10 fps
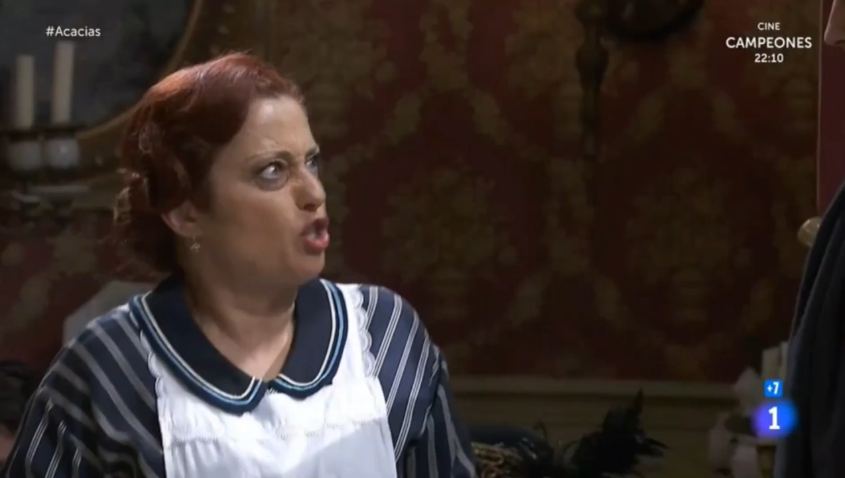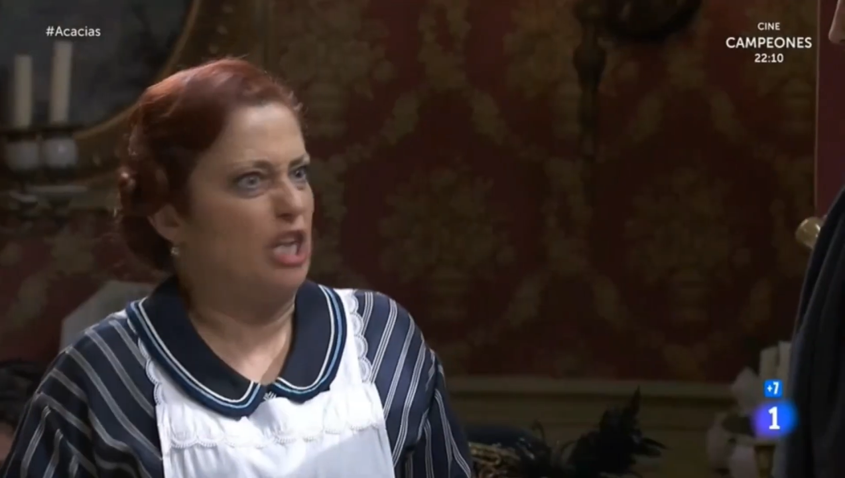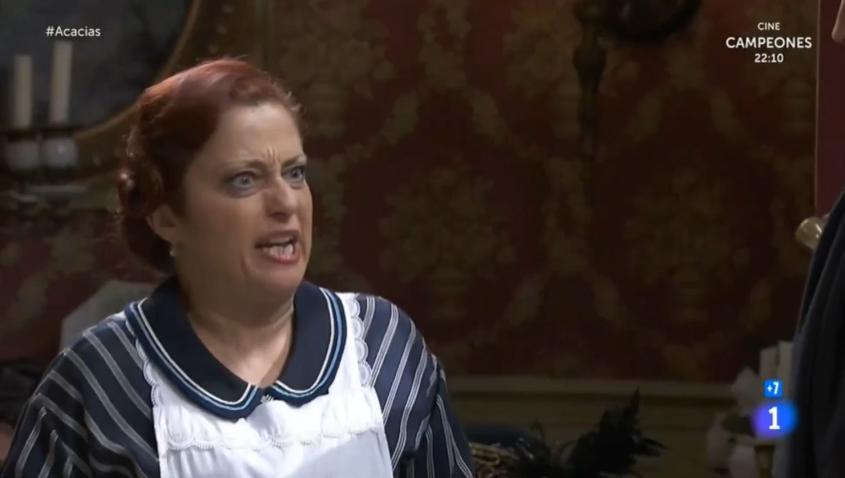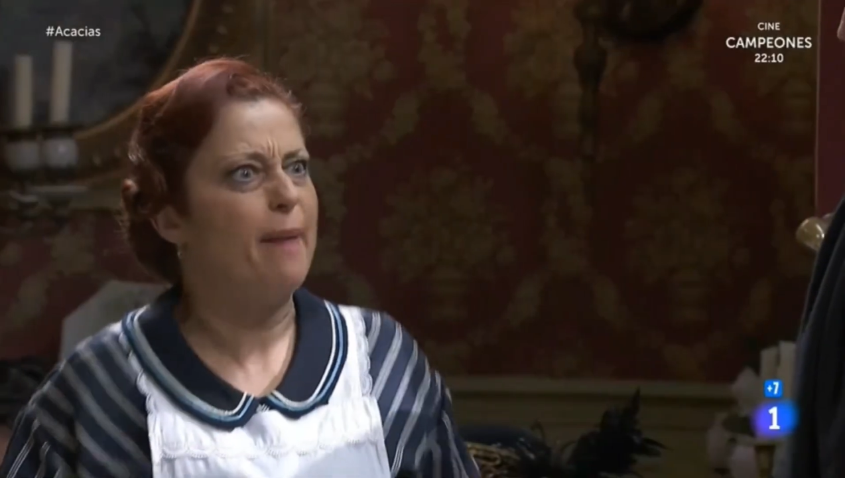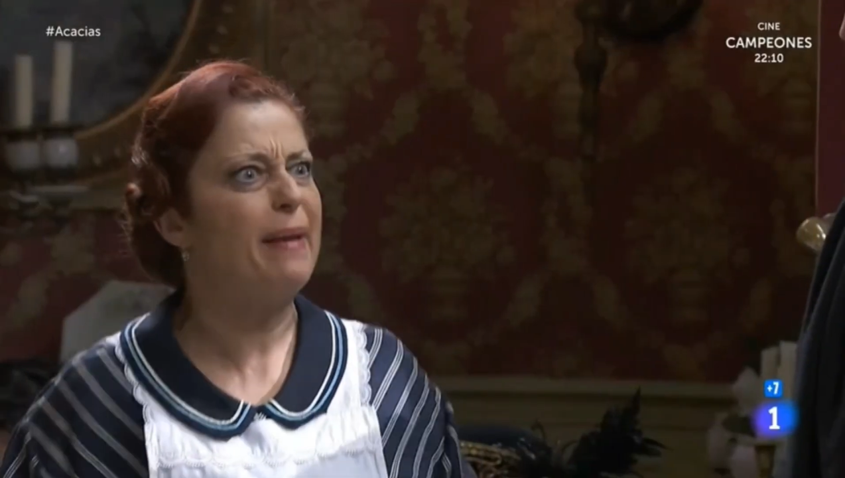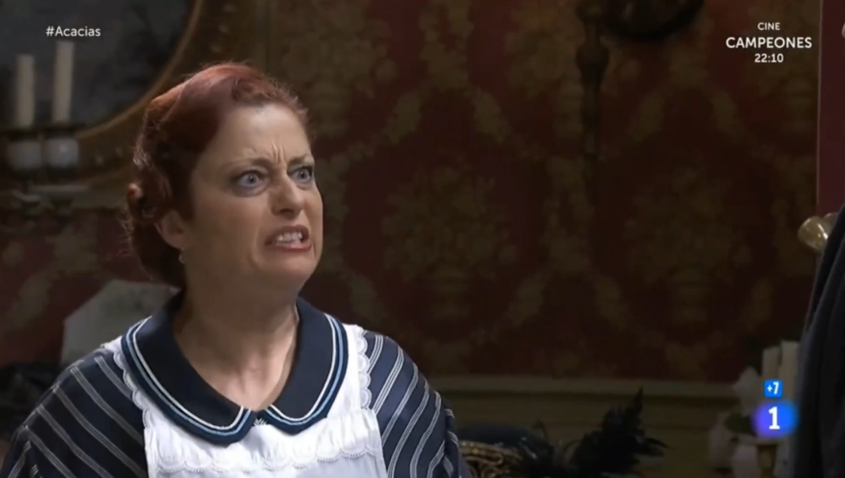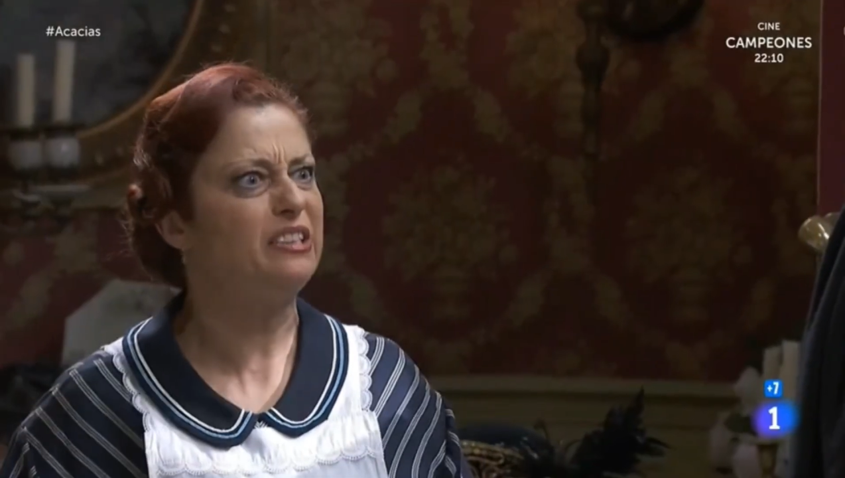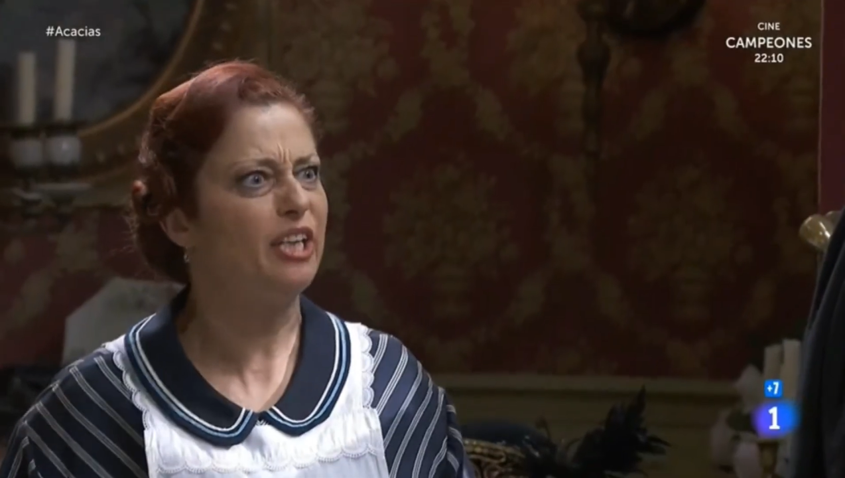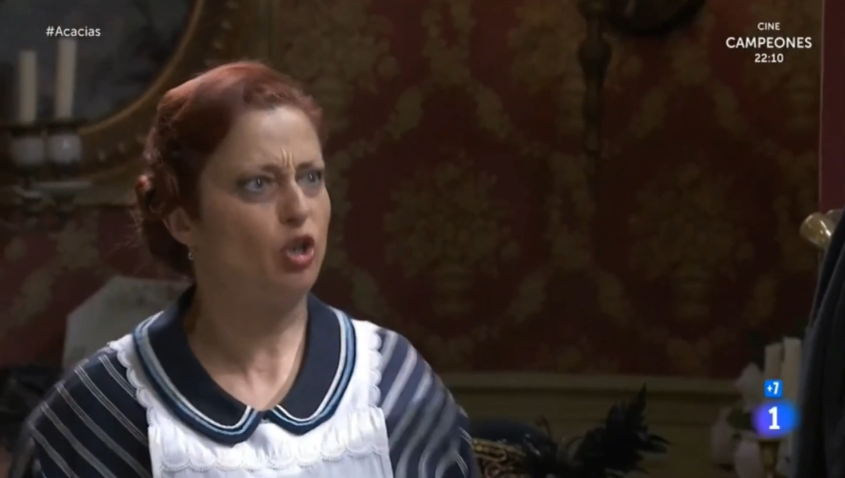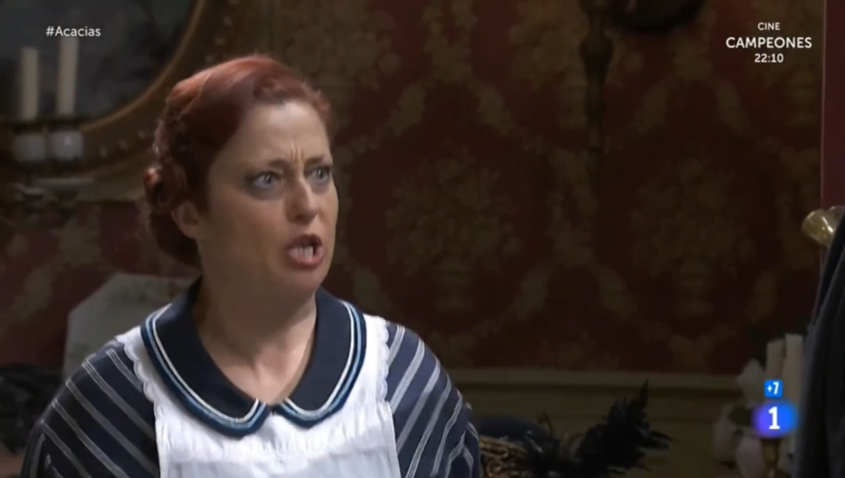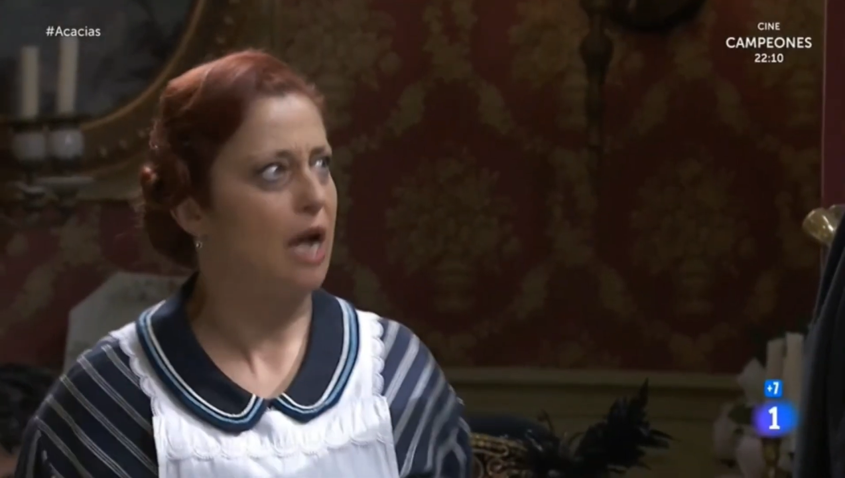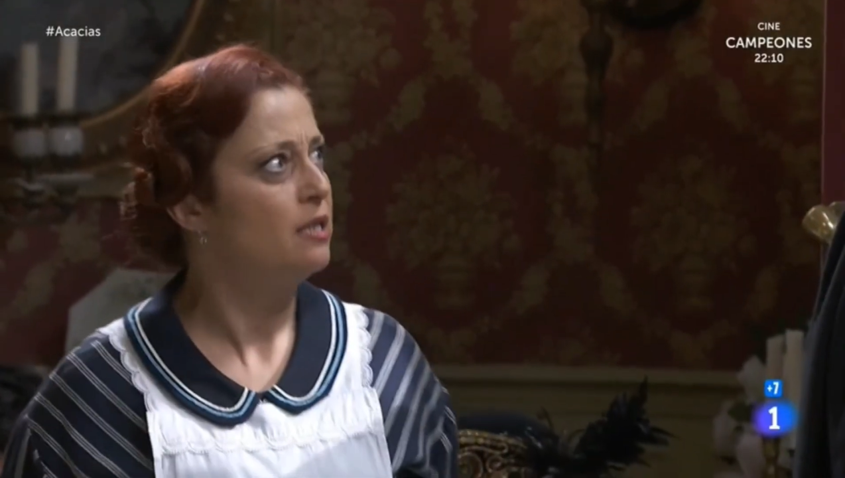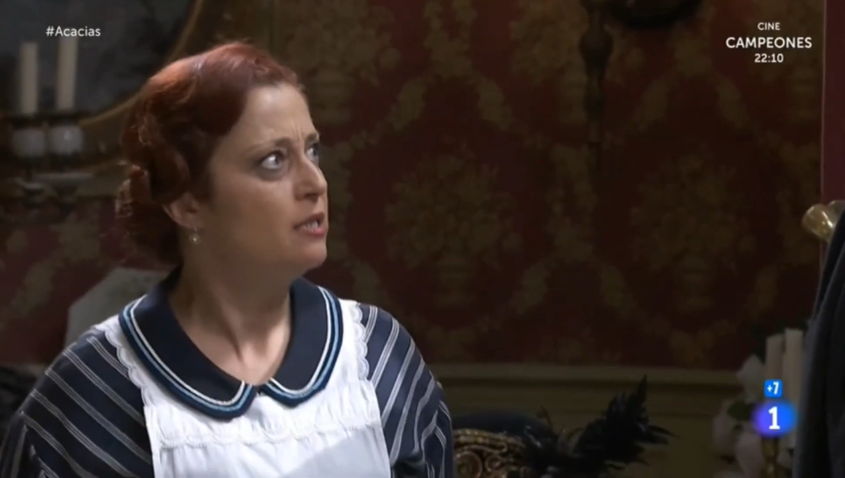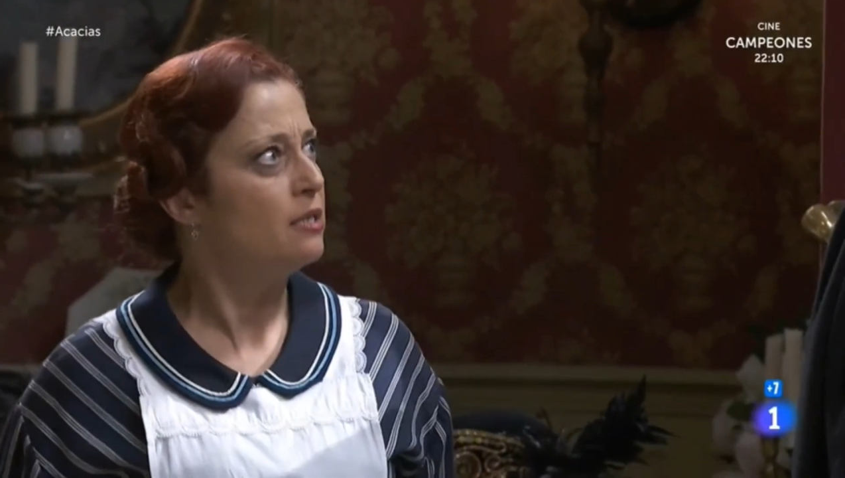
será mentirosa.